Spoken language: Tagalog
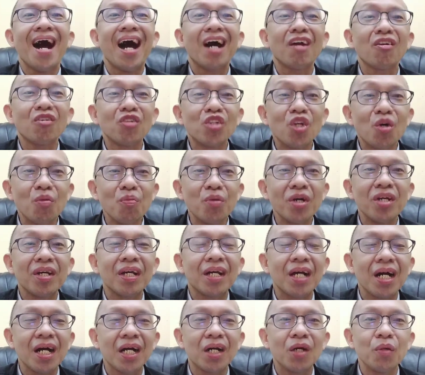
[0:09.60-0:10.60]
Ano daw ba
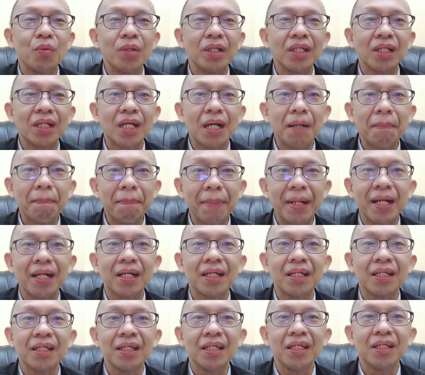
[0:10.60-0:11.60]
yung gagawin kapag
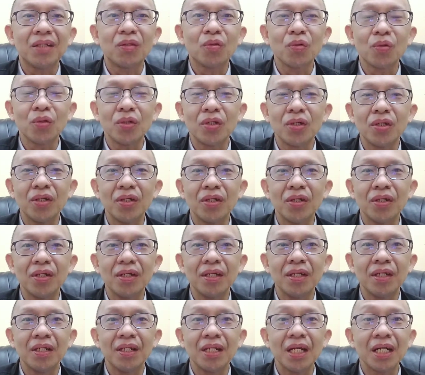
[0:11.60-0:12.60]

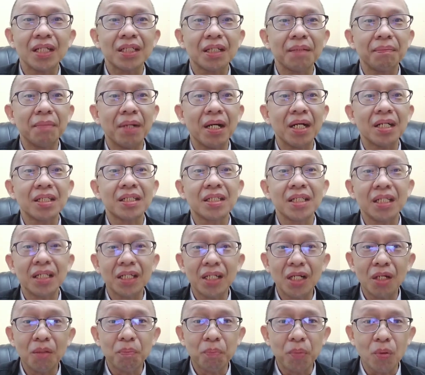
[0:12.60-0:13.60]
ito'y nasa mga
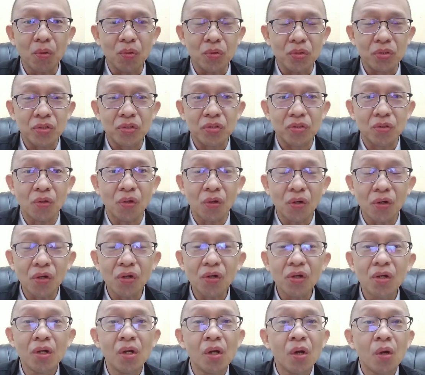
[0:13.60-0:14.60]
single post
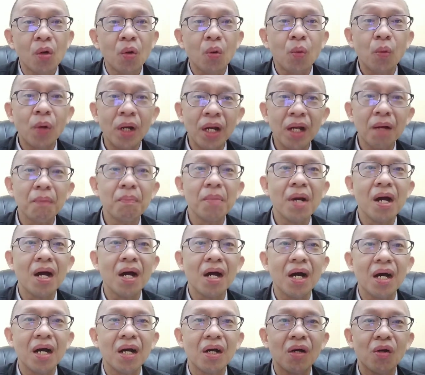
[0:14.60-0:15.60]
or walang
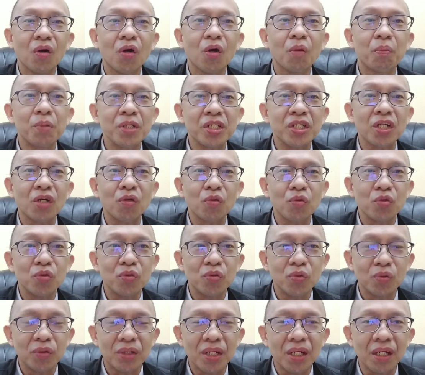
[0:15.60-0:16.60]
mga officer on
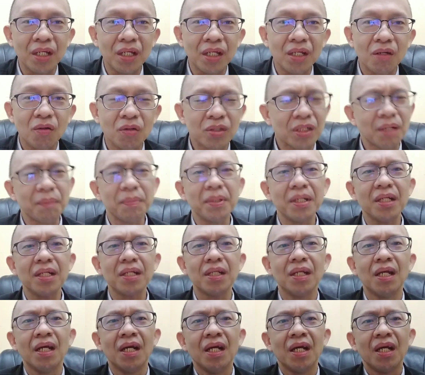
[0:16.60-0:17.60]
duty? Or
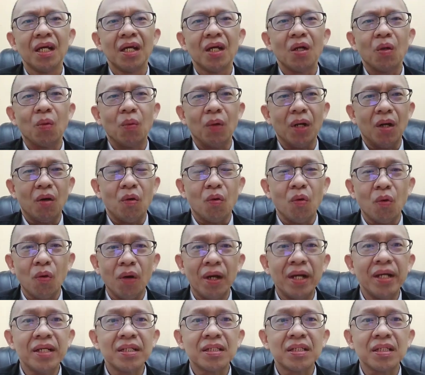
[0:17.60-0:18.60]
sabihin, walang
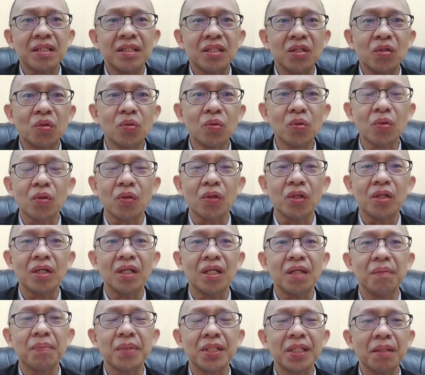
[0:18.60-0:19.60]
OIC siguro, yun
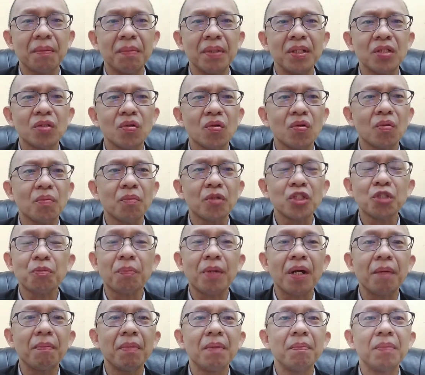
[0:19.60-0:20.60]
ang ibig sabihin. So, mas
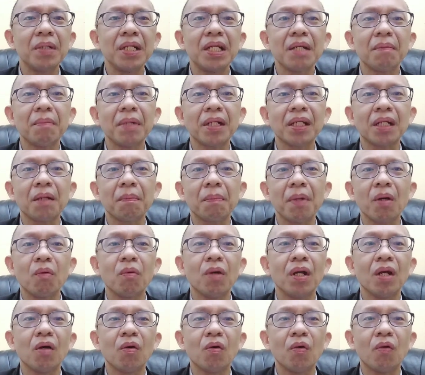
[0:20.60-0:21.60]
probably naman kapag
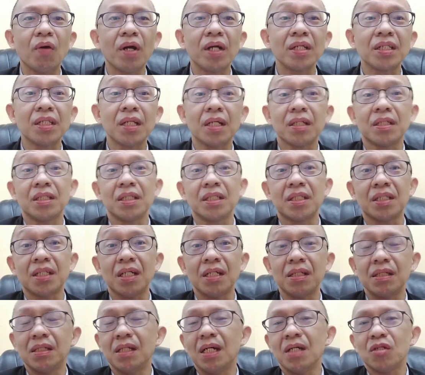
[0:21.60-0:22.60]
walang OIC
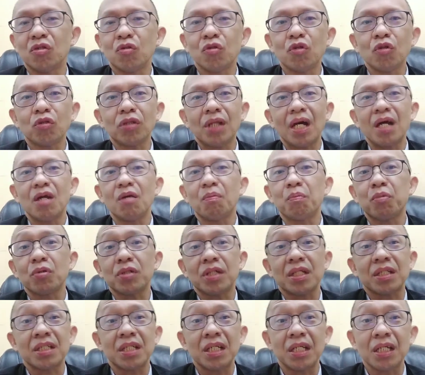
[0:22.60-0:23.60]
assistant yan. So, doon tayo po
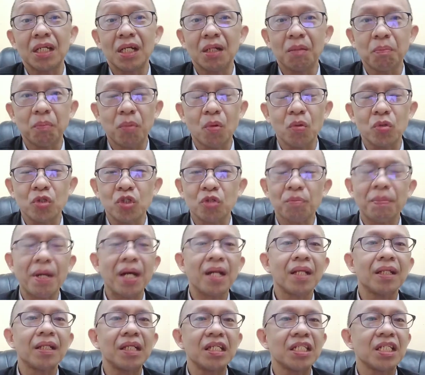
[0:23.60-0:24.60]
sa single post. So,
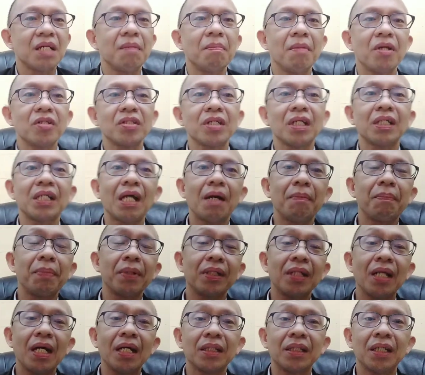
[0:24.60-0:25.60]
parang the same lang sa topic
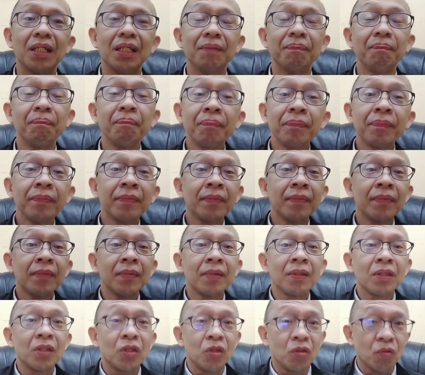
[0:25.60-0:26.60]
natin
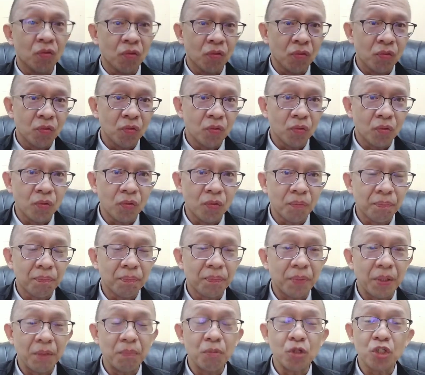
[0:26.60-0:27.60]
nung um,
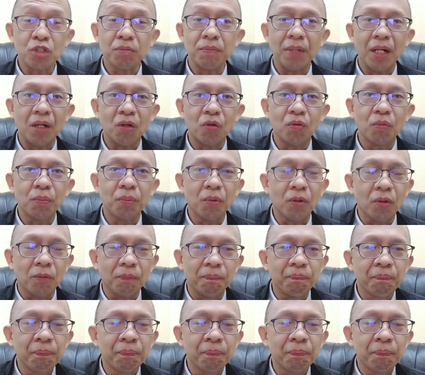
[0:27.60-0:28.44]
previous vlog ko po.